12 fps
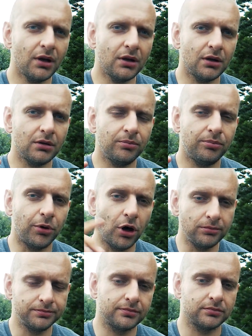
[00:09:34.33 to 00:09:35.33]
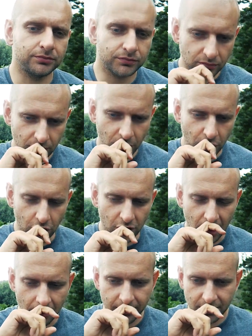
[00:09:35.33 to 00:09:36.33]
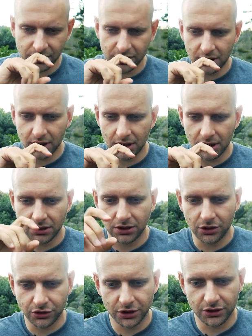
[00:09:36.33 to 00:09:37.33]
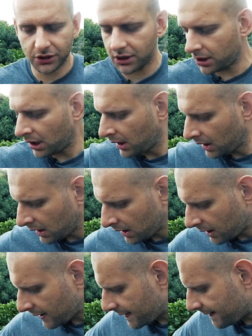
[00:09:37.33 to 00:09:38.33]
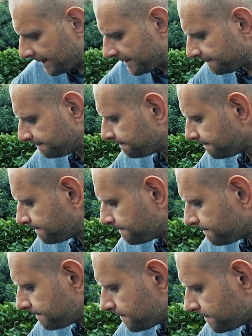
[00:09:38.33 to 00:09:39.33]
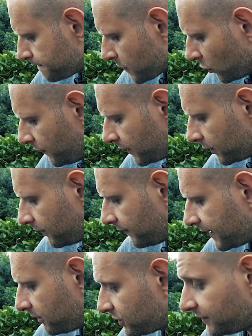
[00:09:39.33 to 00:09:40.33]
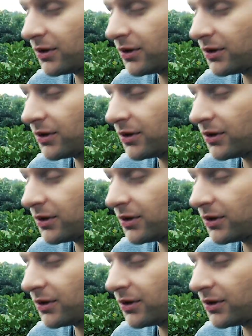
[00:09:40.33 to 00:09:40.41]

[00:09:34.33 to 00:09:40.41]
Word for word: e, bo to nam będzie troszeczkę um, uwarunkowywało,